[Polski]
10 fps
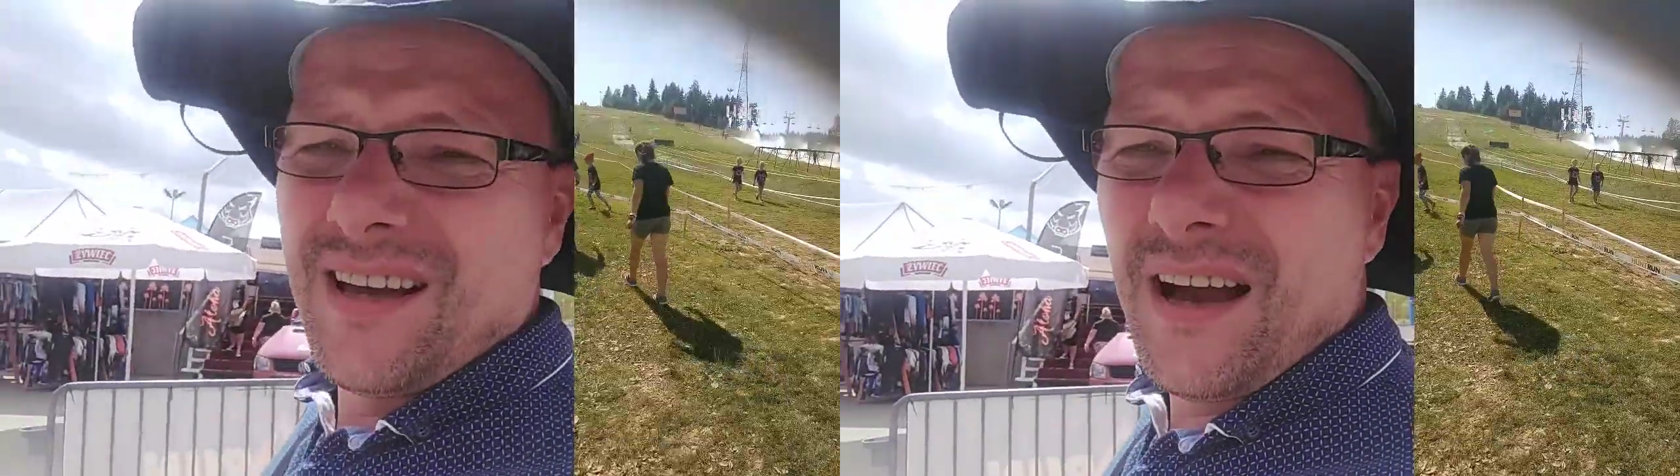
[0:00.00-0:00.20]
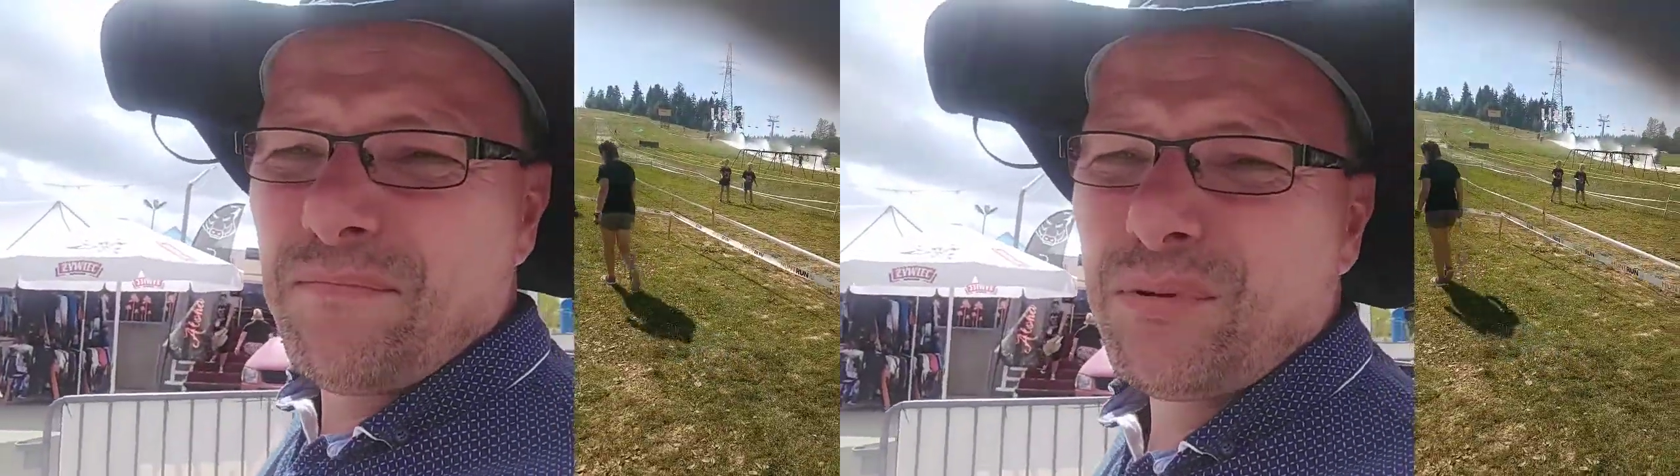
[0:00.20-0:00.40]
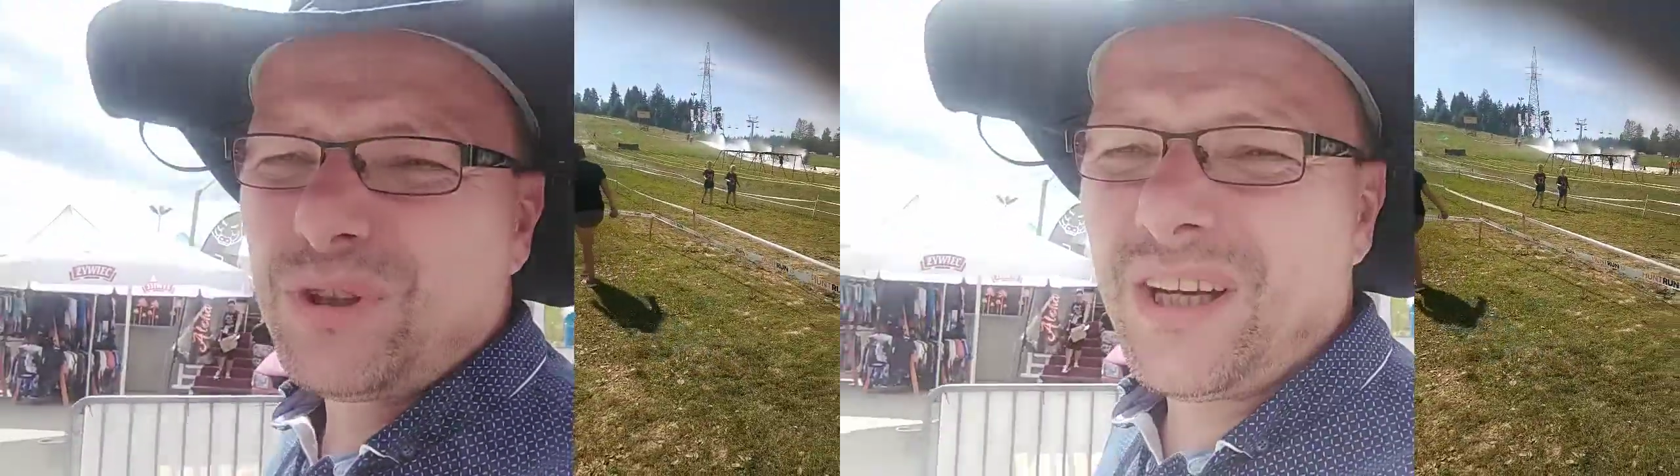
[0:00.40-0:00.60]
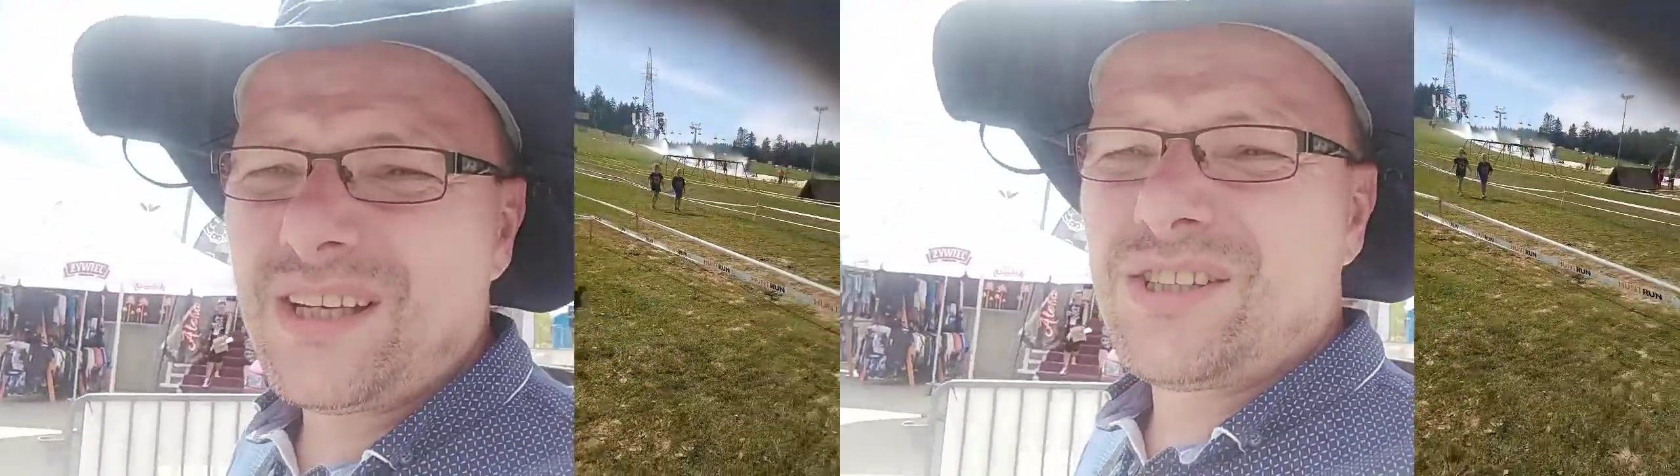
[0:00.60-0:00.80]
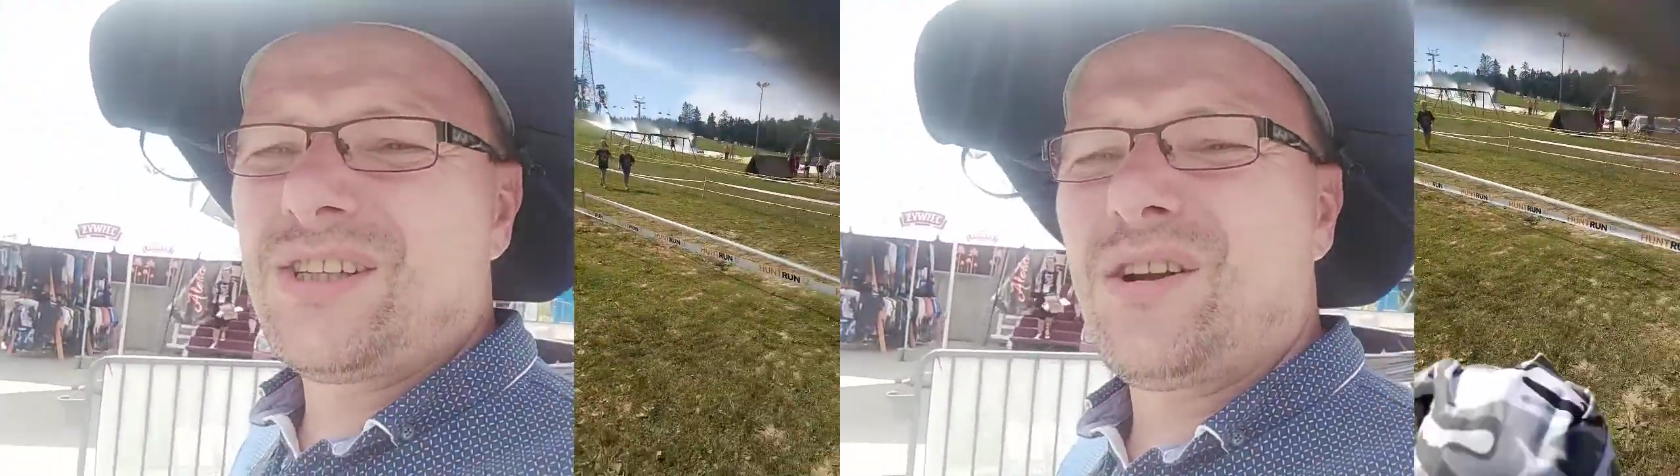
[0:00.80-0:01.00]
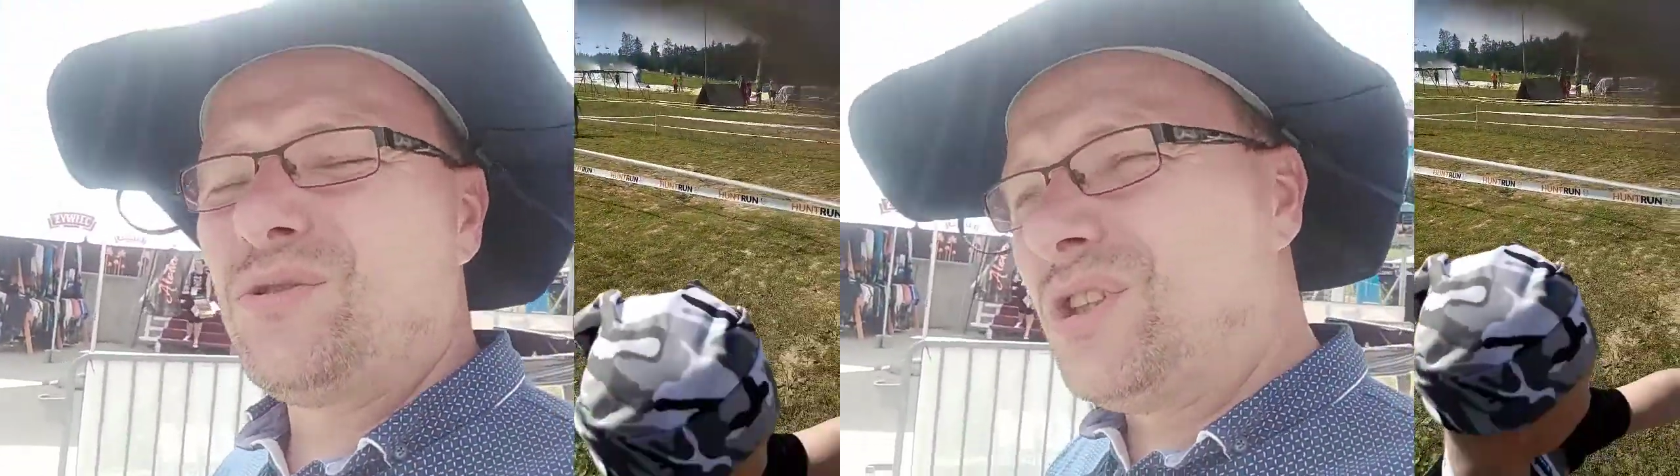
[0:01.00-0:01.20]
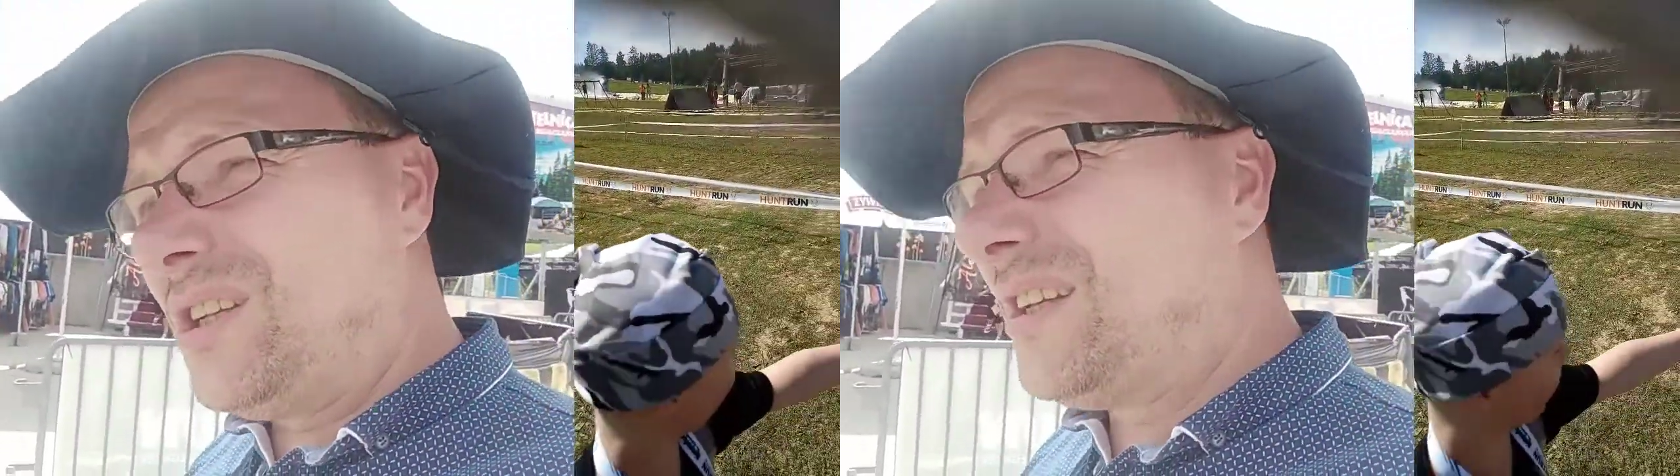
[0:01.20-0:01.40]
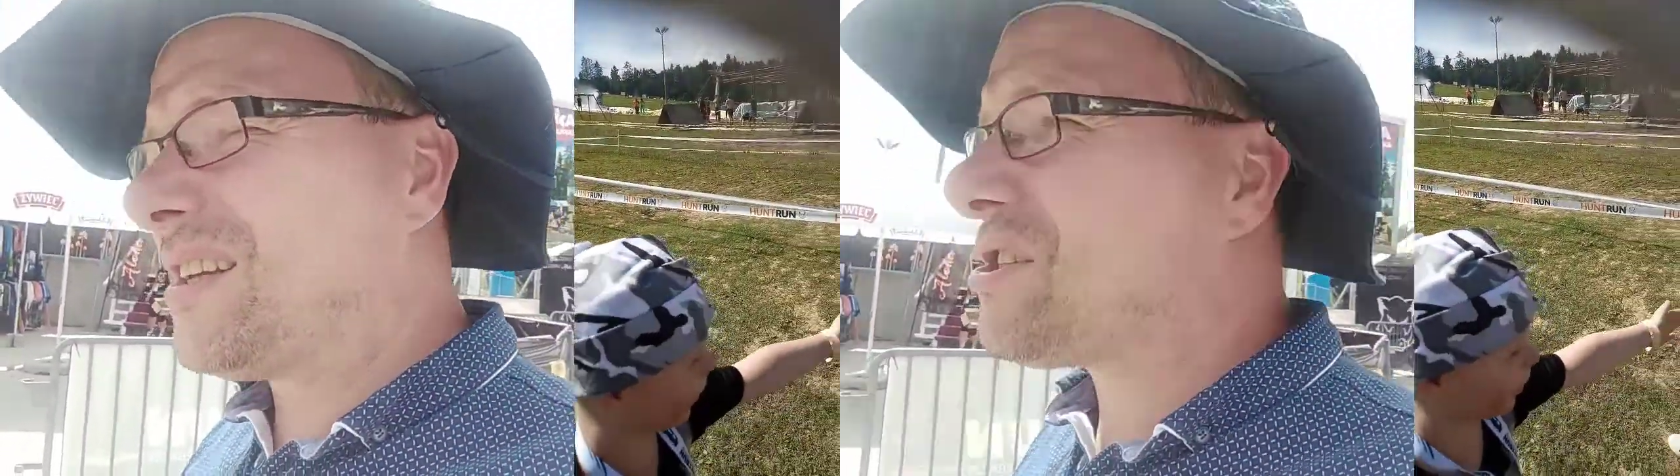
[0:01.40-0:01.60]
A później jeszcze
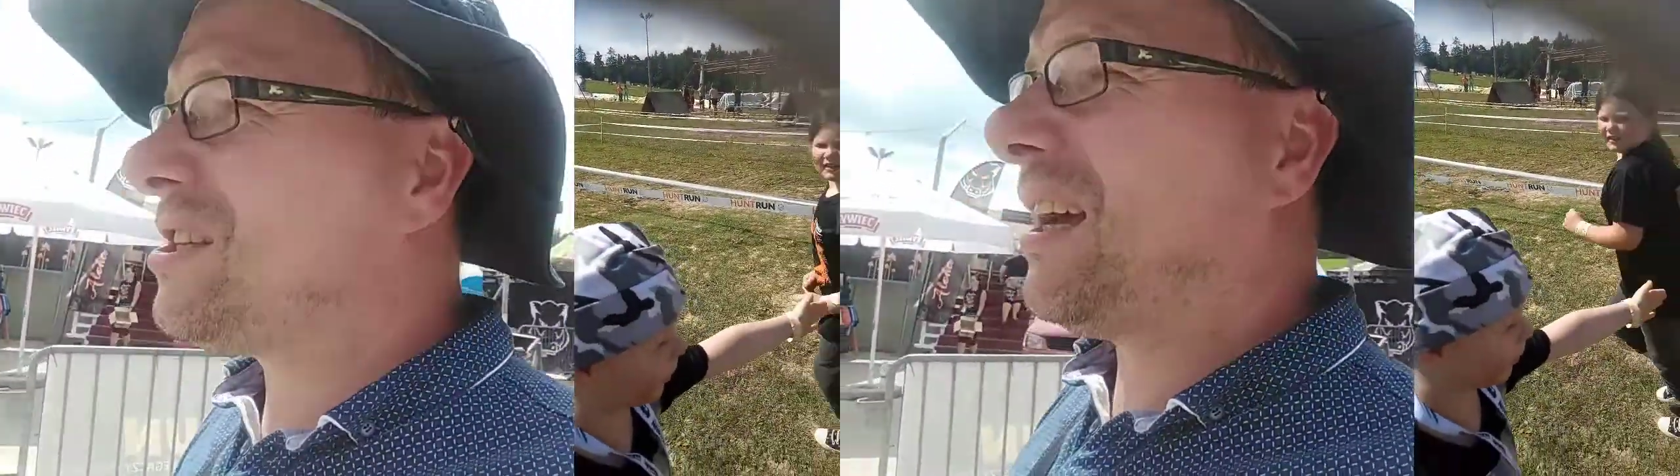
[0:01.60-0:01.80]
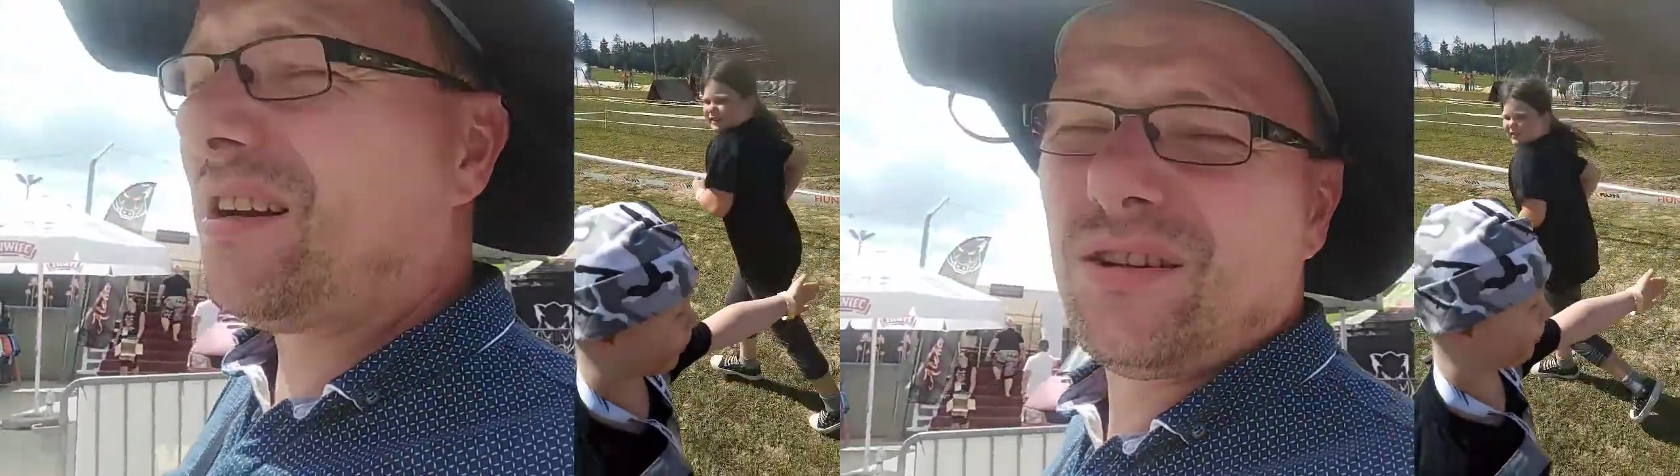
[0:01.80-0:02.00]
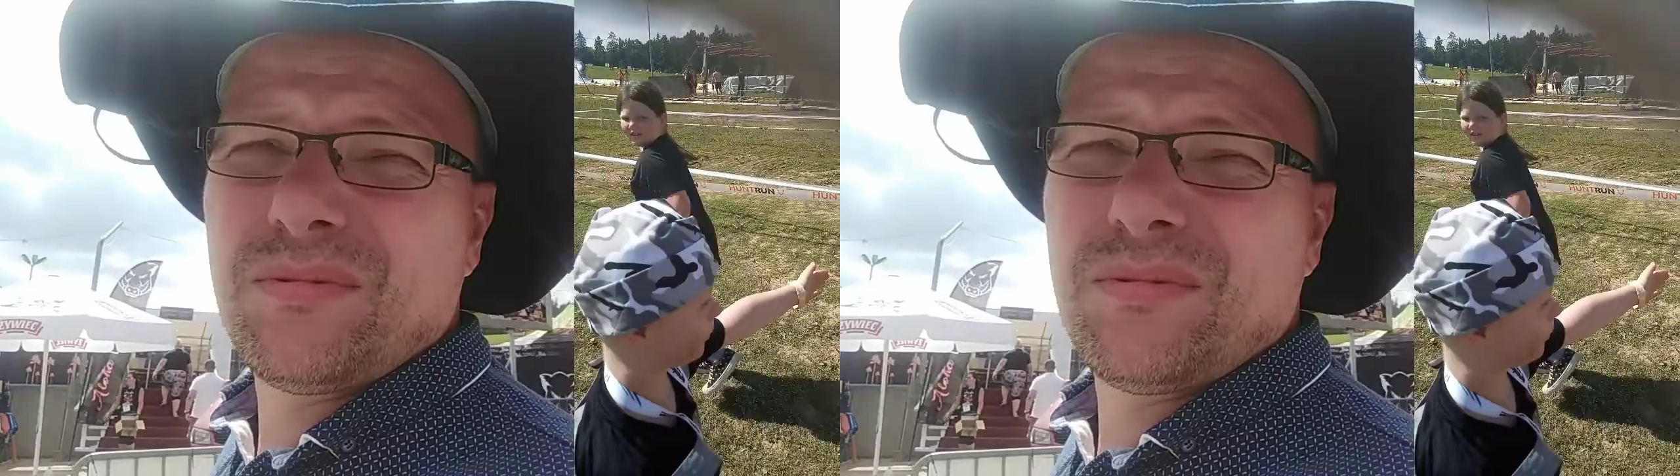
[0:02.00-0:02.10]
rodzinnie 4,